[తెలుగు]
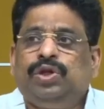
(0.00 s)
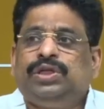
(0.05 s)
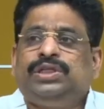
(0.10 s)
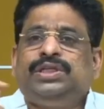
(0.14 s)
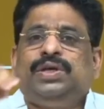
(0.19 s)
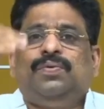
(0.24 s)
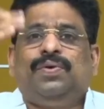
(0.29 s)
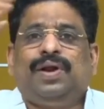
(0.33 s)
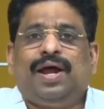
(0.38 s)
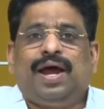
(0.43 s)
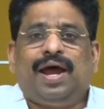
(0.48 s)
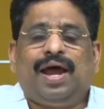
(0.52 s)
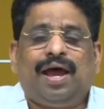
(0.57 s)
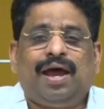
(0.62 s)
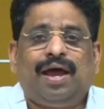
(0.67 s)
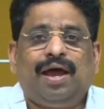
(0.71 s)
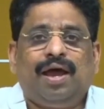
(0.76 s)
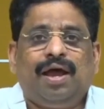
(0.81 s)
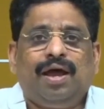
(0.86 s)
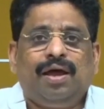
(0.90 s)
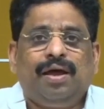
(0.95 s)
ఊరి చివర
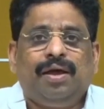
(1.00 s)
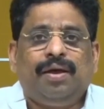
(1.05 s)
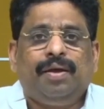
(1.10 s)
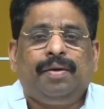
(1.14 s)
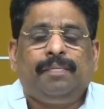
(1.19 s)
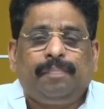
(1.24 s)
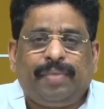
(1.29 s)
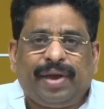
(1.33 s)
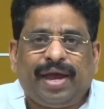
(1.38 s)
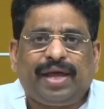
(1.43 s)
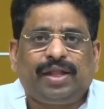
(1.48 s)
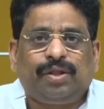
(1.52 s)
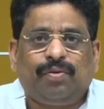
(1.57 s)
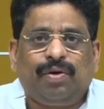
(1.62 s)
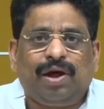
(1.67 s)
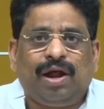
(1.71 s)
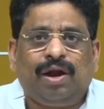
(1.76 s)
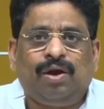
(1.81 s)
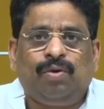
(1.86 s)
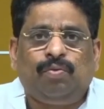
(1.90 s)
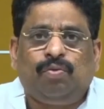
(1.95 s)

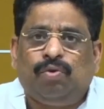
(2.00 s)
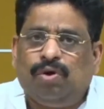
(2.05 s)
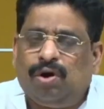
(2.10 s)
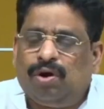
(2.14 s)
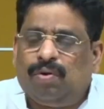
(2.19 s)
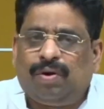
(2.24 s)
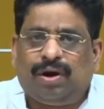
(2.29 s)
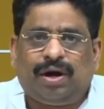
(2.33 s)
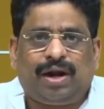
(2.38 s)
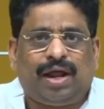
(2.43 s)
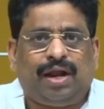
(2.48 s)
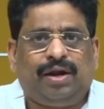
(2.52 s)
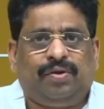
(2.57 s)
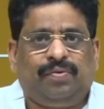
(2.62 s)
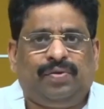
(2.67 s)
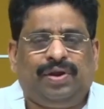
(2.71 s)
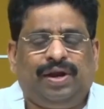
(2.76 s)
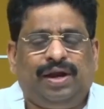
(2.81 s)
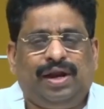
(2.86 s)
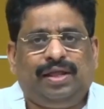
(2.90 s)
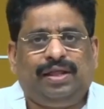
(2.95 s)
పేదవాళ్ళు ఊళ్ళో ఉండడానికి
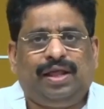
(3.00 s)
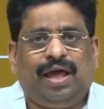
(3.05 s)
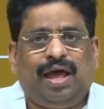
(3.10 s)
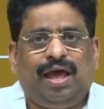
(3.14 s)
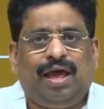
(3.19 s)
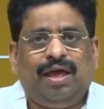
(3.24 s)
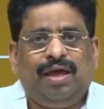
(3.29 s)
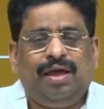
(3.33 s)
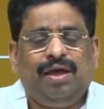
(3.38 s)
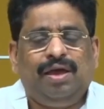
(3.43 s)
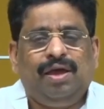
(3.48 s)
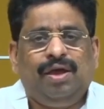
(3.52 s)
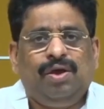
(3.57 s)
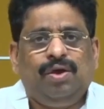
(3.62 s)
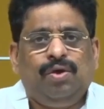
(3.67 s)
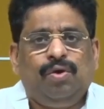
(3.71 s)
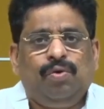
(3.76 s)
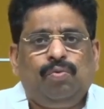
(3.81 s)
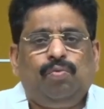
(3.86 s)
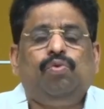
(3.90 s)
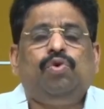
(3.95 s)
వీల్లేదా
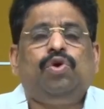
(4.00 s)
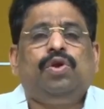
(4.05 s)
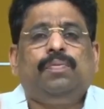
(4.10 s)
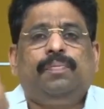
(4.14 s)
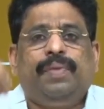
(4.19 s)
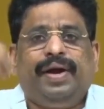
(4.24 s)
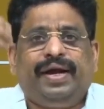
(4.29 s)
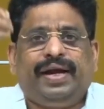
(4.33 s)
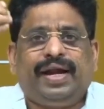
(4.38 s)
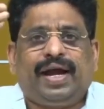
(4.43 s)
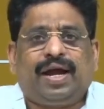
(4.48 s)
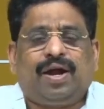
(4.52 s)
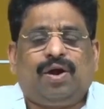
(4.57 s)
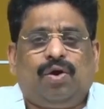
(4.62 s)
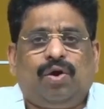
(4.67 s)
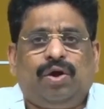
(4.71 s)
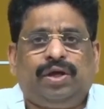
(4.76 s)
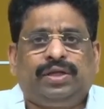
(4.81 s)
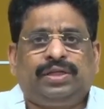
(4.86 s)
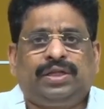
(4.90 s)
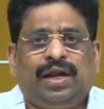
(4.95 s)
ఊరు బయట
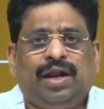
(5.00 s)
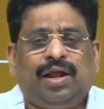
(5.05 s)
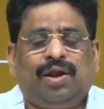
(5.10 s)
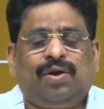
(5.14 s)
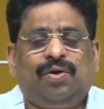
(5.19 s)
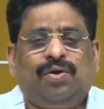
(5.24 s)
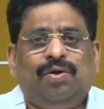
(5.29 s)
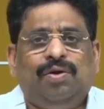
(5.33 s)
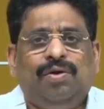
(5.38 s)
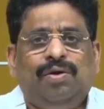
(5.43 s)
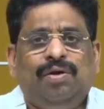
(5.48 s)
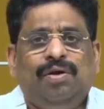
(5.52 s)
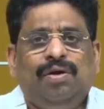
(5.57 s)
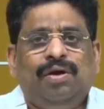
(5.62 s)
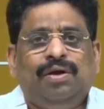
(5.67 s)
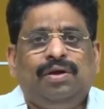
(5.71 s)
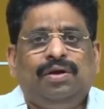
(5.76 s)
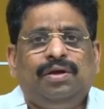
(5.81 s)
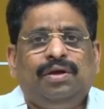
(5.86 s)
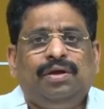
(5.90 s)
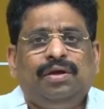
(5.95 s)
ఎక్కడో ఇస్తున్నారు
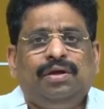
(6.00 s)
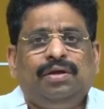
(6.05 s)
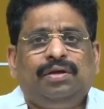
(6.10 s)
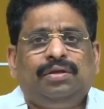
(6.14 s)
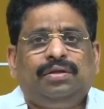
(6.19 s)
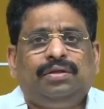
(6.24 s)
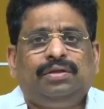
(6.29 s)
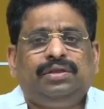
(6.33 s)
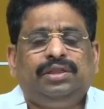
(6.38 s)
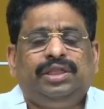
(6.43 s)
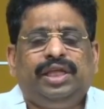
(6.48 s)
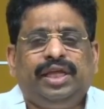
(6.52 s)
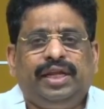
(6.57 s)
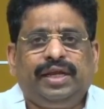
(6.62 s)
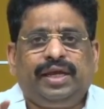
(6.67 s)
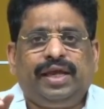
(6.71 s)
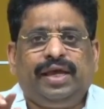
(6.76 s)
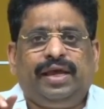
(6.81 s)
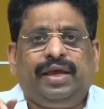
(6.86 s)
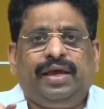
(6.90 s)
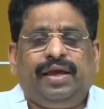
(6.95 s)

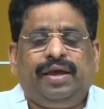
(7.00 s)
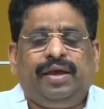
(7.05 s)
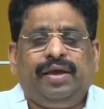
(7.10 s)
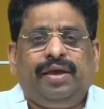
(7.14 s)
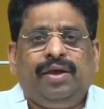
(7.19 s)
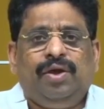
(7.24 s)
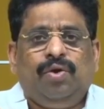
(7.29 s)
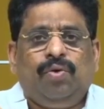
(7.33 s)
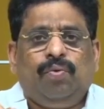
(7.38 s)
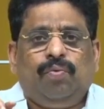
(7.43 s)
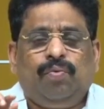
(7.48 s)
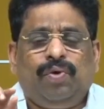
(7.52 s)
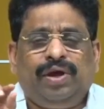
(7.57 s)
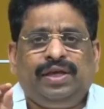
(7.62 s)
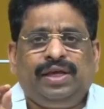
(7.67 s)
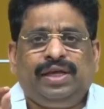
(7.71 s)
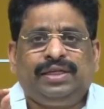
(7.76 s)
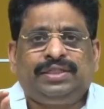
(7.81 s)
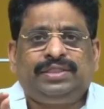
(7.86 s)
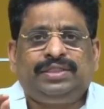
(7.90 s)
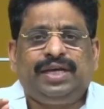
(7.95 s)
దీనికి
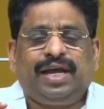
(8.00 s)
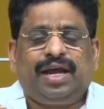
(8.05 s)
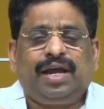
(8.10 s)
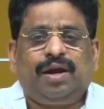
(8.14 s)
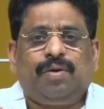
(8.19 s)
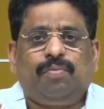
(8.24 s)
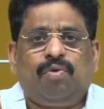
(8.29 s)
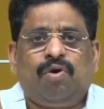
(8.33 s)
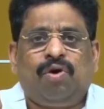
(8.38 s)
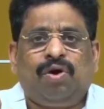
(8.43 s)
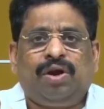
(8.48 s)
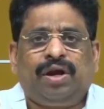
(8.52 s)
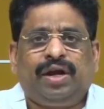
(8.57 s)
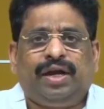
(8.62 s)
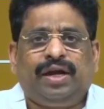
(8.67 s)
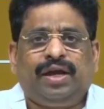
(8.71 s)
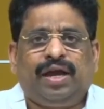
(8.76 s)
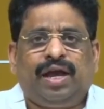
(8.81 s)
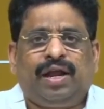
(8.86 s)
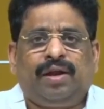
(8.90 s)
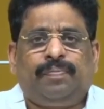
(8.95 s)
వైఎస్ జగన్మోహన్
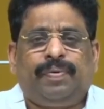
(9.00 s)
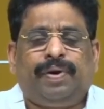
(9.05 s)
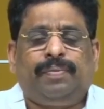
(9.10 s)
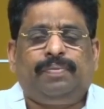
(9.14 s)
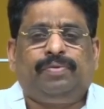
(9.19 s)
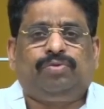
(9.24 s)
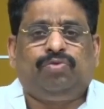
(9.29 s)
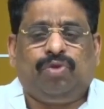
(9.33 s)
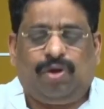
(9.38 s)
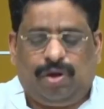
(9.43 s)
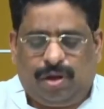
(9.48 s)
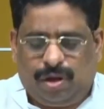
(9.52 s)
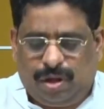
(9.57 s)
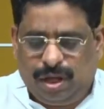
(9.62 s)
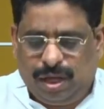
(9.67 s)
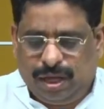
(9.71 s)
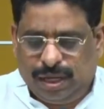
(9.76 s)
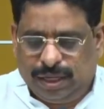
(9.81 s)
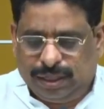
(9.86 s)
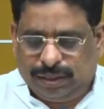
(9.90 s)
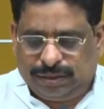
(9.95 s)
రెడ్డి గారి ప్రభుత్వం
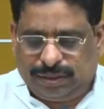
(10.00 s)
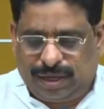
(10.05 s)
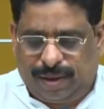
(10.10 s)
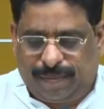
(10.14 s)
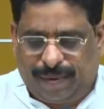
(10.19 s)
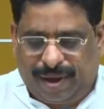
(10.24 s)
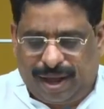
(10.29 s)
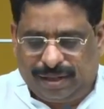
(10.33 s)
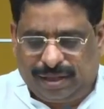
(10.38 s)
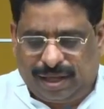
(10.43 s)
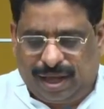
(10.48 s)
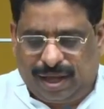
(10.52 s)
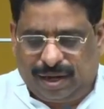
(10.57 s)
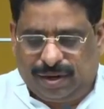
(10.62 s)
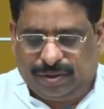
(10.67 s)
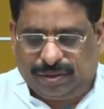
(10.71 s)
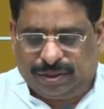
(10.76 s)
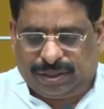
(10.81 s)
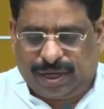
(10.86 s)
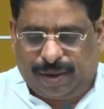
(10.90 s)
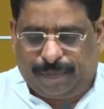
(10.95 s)

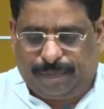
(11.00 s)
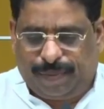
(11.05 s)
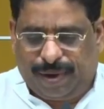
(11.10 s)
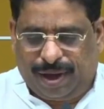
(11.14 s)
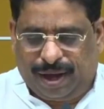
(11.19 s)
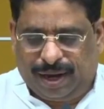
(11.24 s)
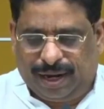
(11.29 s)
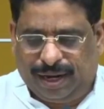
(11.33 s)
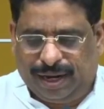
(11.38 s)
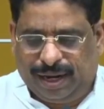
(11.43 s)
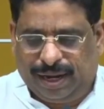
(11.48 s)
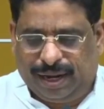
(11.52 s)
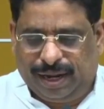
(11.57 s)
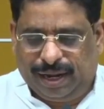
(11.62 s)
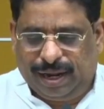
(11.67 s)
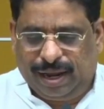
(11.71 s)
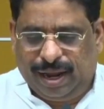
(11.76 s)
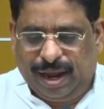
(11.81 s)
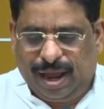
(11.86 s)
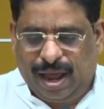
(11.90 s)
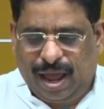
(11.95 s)
సమాధానం చెప్పాలి
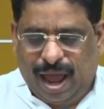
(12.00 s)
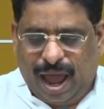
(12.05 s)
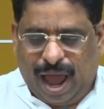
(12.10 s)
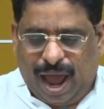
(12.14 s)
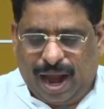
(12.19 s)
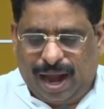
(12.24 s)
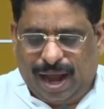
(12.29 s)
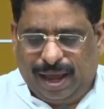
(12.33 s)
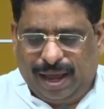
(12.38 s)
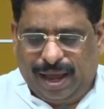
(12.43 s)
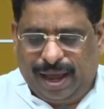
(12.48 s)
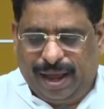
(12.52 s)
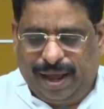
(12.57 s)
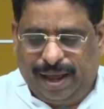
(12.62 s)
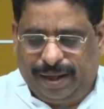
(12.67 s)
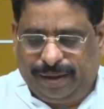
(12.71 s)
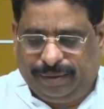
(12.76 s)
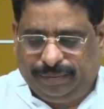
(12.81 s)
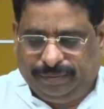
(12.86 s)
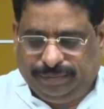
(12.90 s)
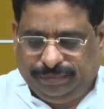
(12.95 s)
అలాగే